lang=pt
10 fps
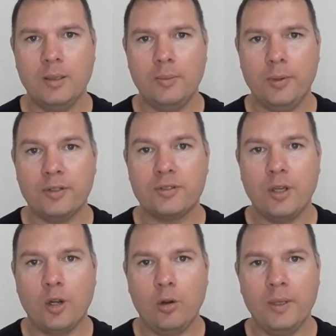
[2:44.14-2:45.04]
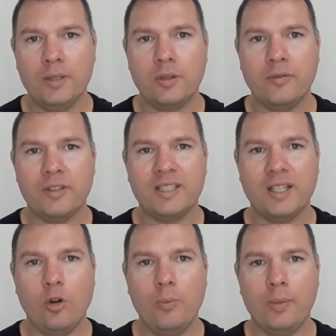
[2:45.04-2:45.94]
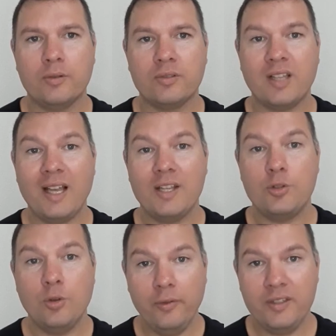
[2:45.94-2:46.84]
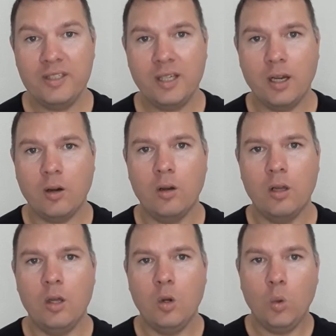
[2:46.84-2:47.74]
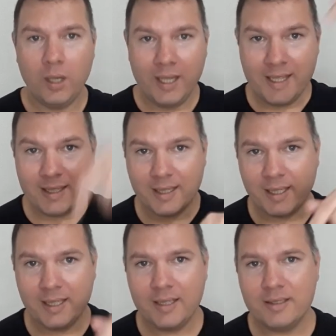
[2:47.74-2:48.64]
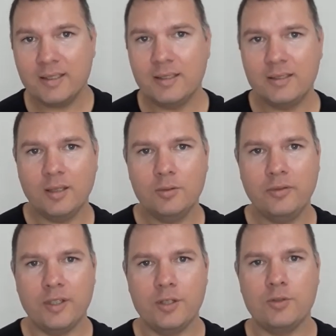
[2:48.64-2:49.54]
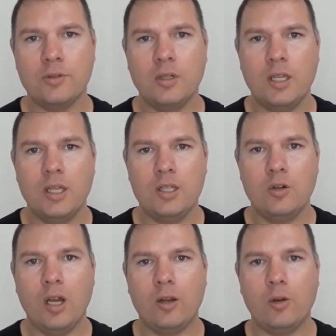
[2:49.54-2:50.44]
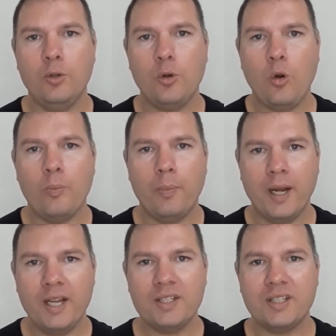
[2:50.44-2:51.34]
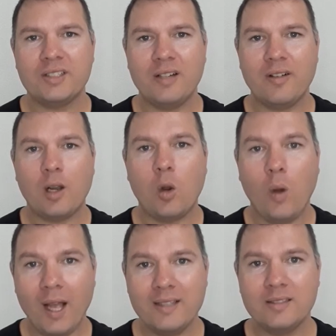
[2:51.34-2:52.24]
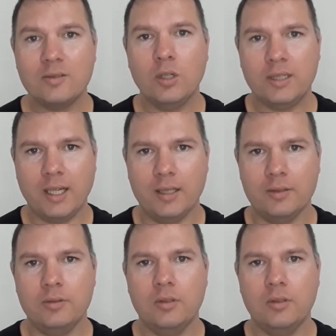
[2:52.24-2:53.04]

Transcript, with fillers: Por isso eu recomendo que você compre no site oficial. O link está aqui na descrição do vídeo. E olha, quando eu comprei já estava quase esgotado